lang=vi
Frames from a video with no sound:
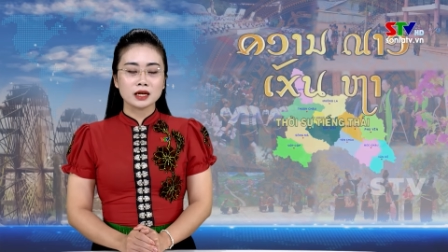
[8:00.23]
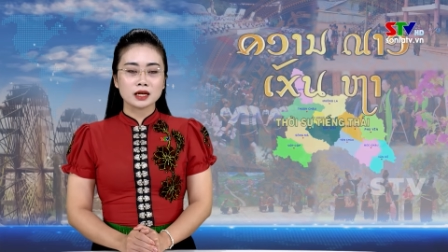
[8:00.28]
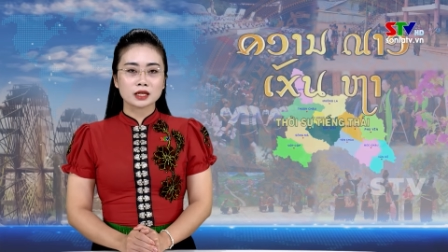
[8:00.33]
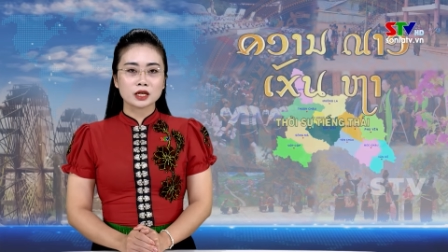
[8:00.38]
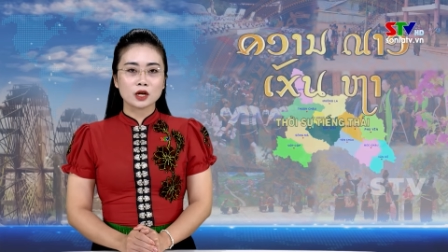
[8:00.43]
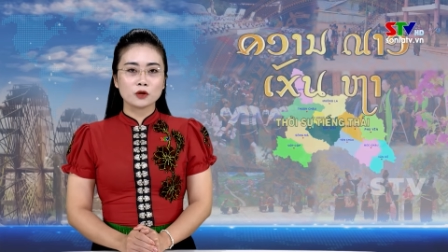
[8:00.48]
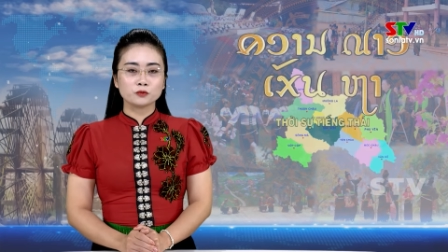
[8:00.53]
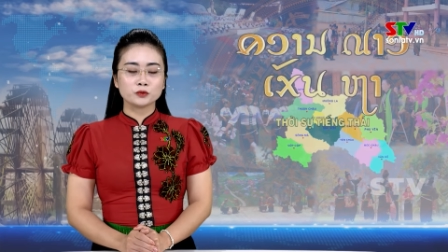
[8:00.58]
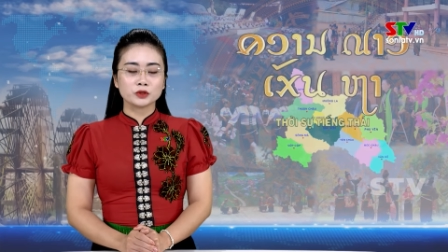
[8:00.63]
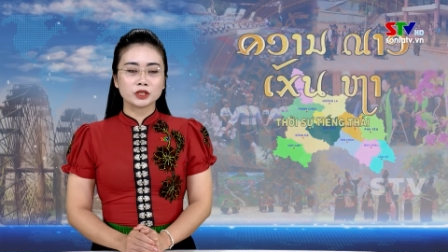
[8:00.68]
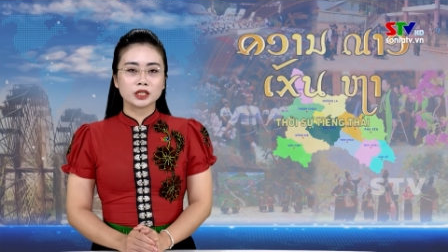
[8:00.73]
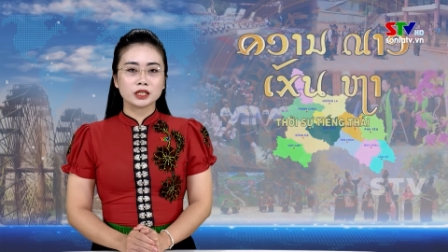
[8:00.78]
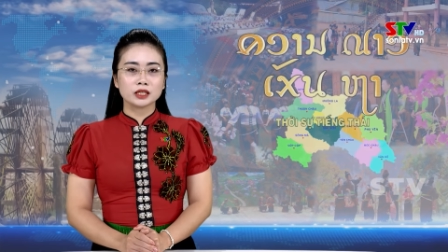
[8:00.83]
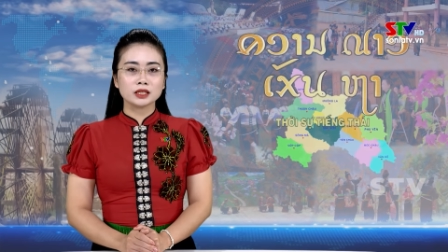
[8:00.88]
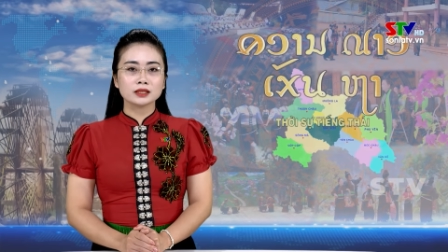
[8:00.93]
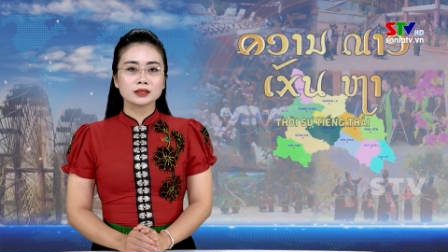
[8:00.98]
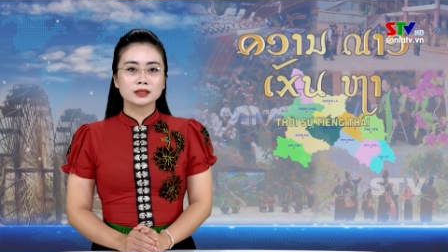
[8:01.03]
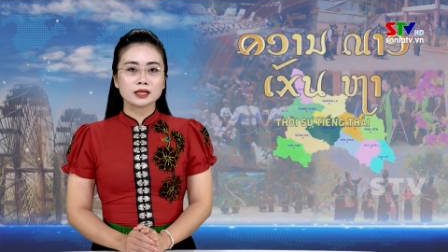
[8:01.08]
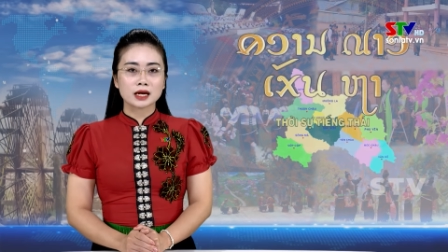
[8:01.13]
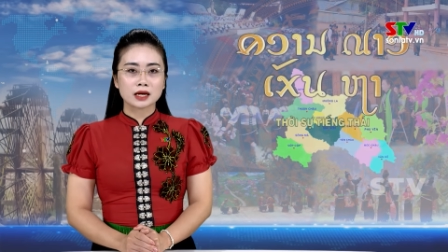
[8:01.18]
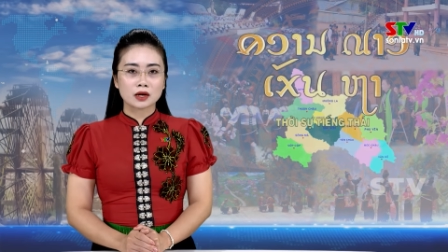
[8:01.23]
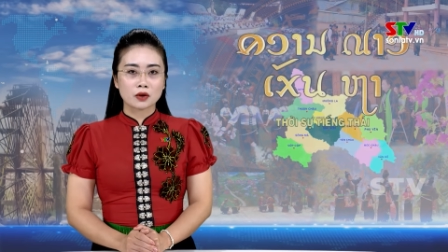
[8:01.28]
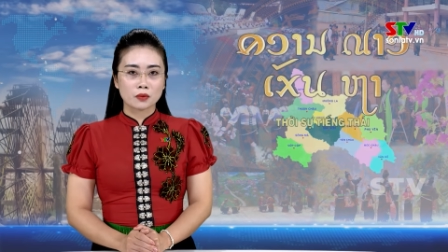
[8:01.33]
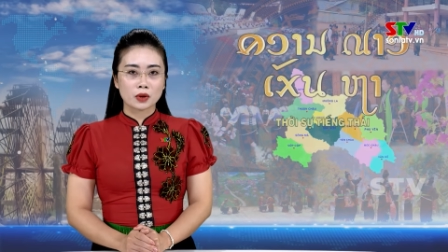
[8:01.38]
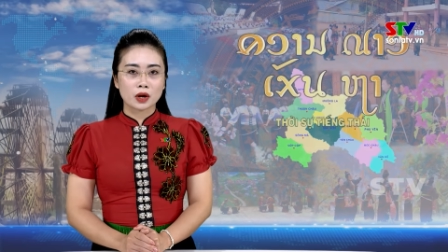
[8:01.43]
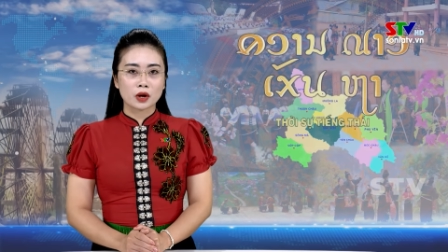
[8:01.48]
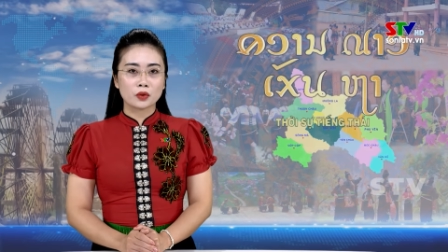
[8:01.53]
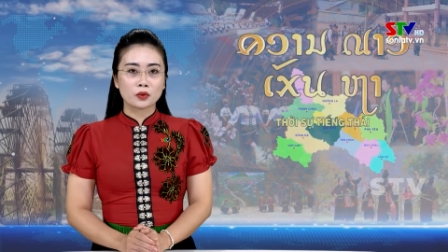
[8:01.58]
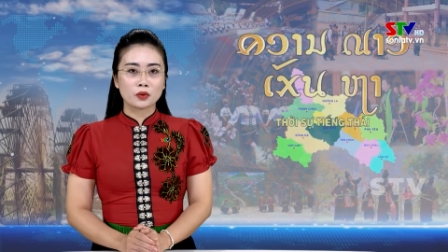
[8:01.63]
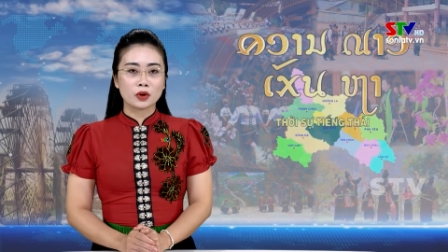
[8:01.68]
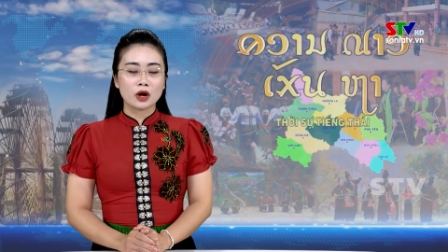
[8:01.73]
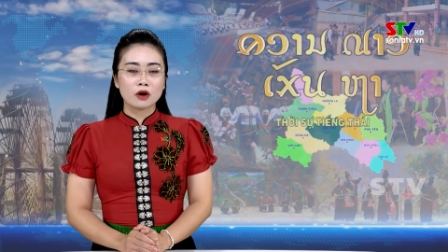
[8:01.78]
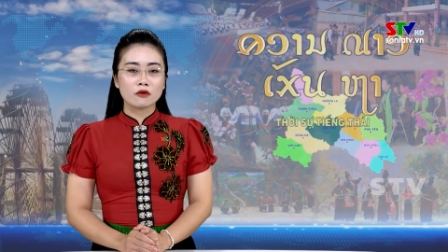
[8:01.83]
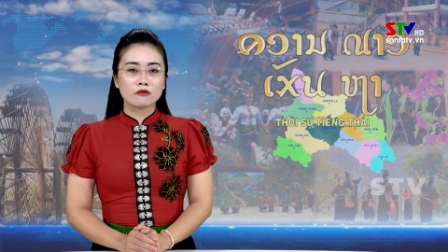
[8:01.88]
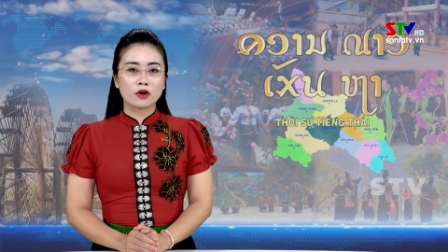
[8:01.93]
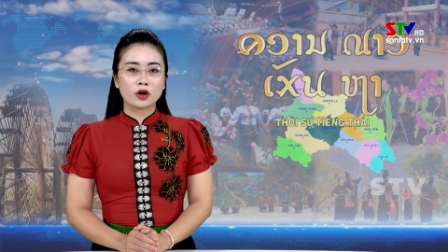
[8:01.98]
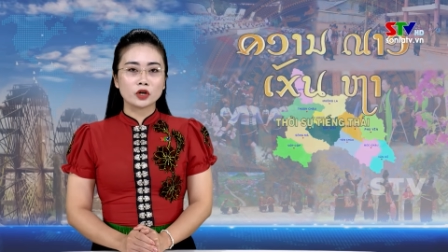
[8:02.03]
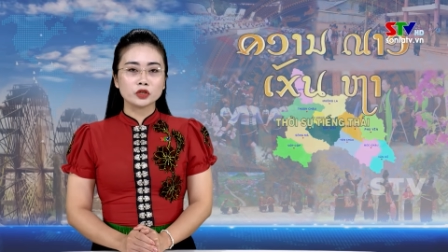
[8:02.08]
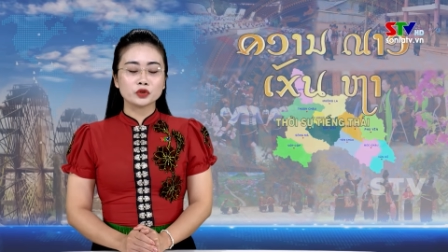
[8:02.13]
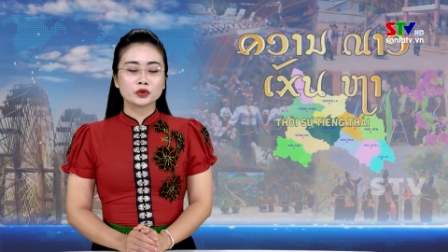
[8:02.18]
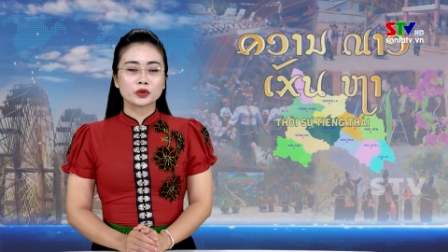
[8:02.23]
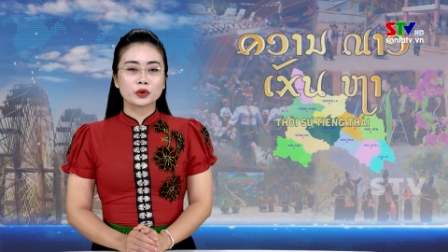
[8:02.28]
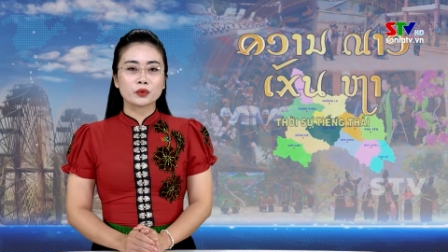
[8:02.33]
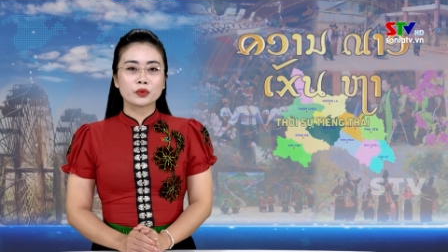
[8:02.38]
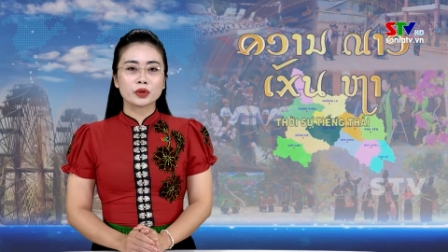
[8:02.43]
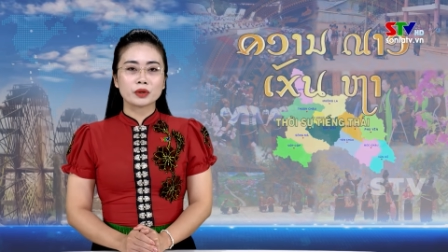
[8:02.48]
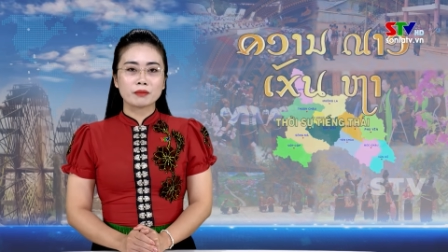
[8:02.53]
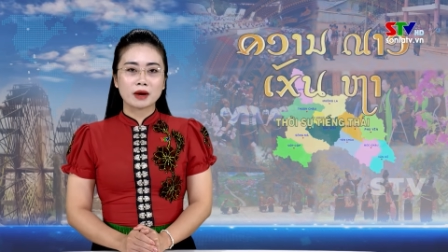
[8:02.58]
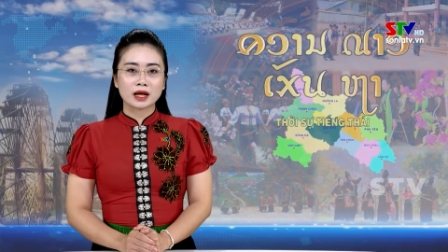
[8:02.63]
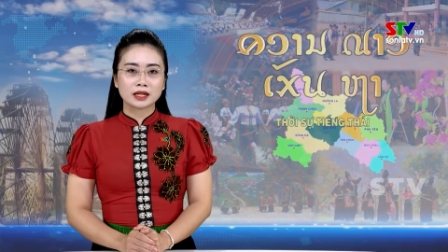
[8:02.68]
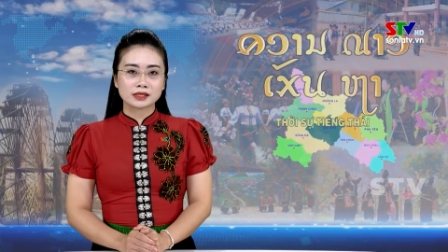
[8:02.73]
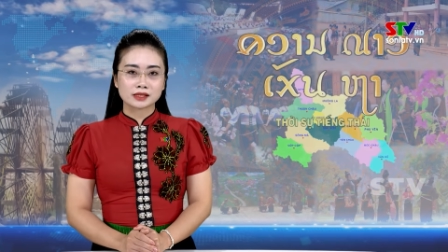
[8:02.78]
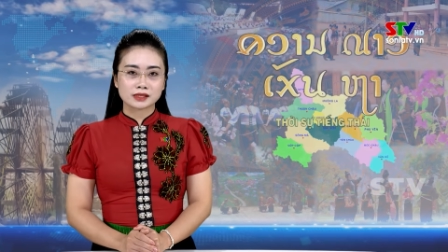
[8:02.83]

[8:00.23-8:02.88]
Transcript: đồng chí Đặng Ngọc Hậu, Phó Chủ tịch Ủy ban